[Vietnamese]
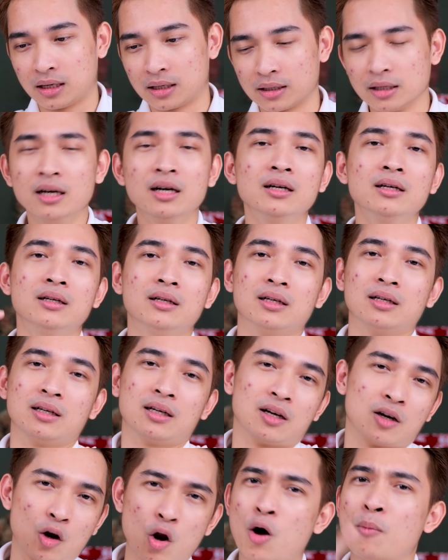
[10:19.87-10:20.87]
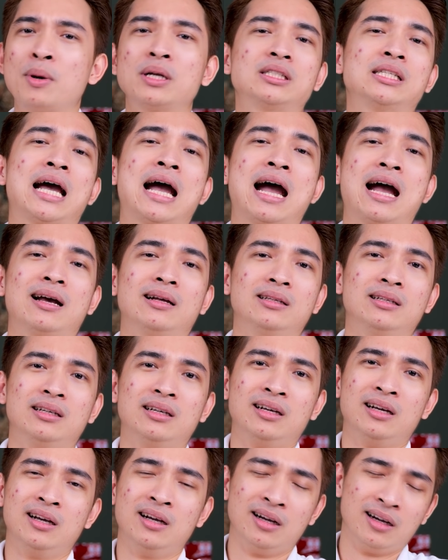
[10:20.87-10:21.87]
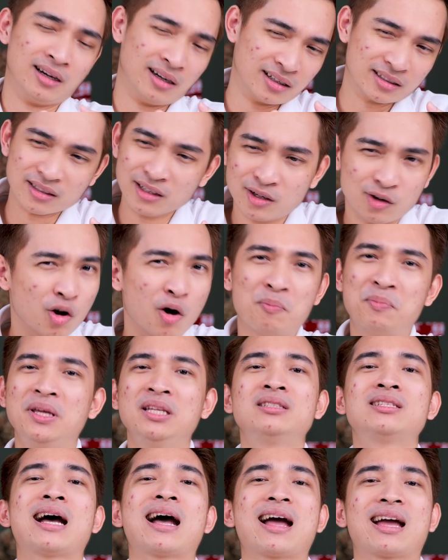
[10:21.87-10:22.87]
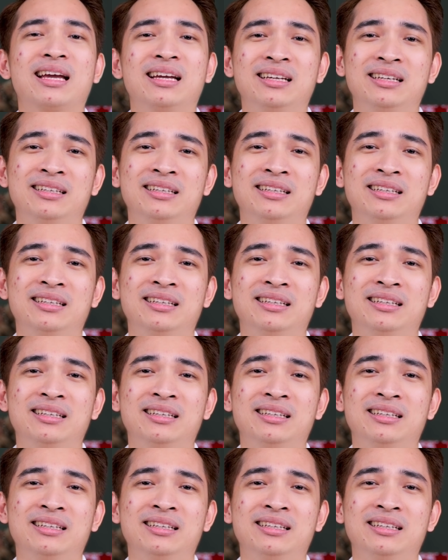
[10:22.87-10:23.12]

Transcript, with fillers: đừng lo mất giá đừng lo pin chai